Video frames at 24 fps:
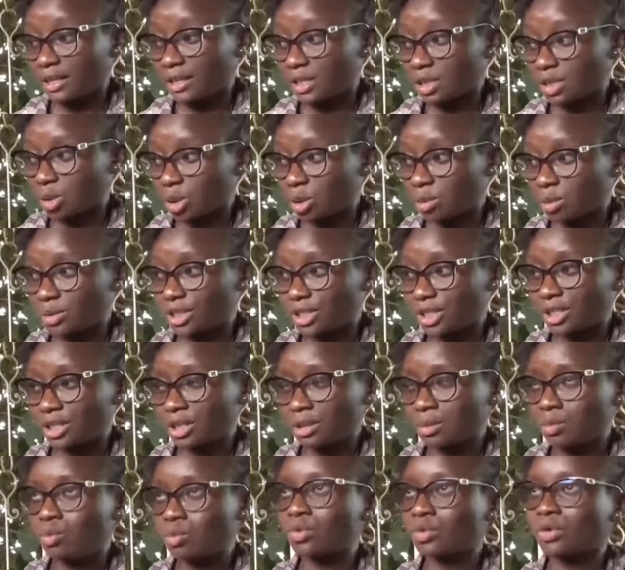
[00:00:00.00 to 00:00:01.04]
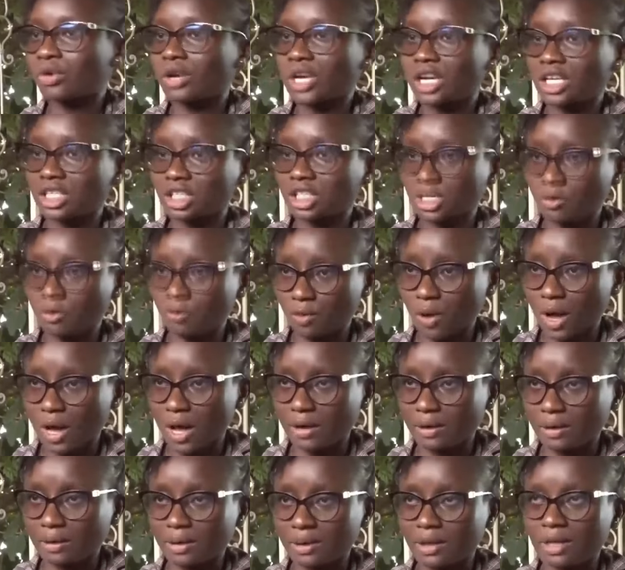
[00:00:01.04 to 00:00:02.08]
pour objets que les gens voient
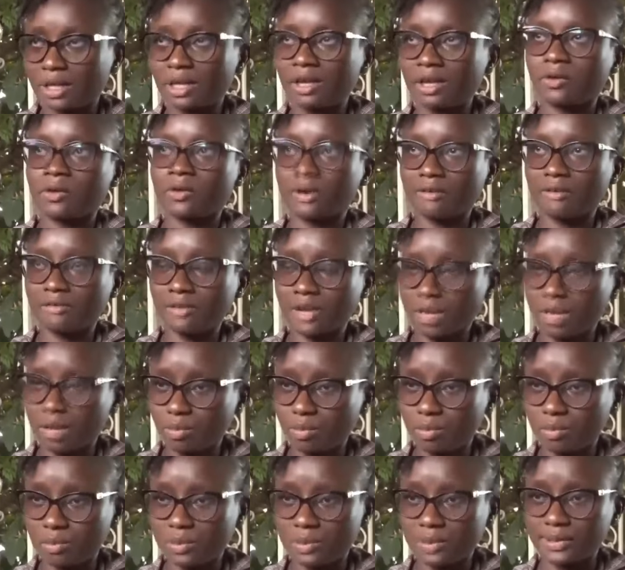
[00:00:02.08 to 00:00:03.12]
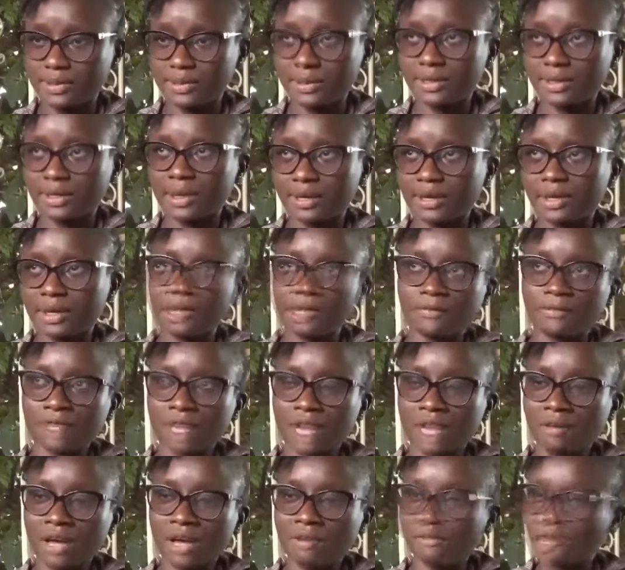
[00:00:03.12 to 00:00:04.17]
et on a fait la publicité
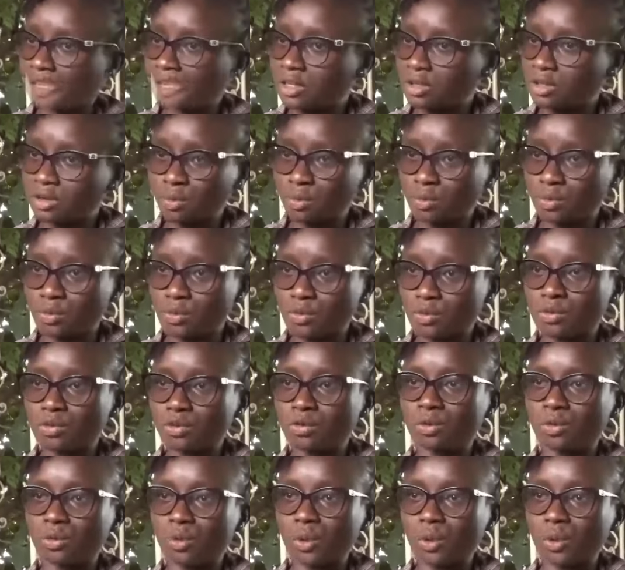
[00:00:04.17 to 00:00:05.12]
via Facebook,